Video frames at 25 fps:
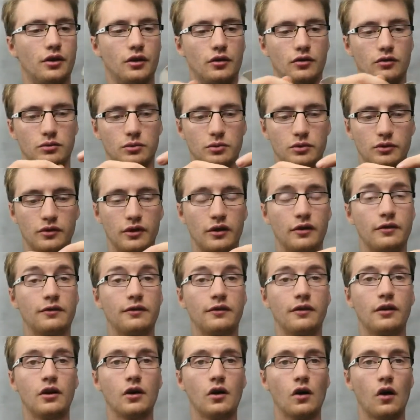pouvez
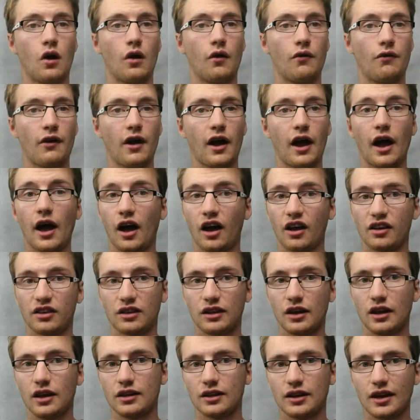en faire un très
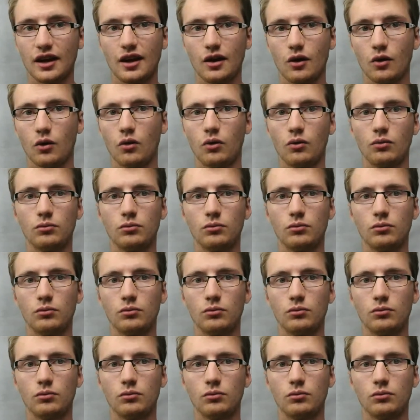très long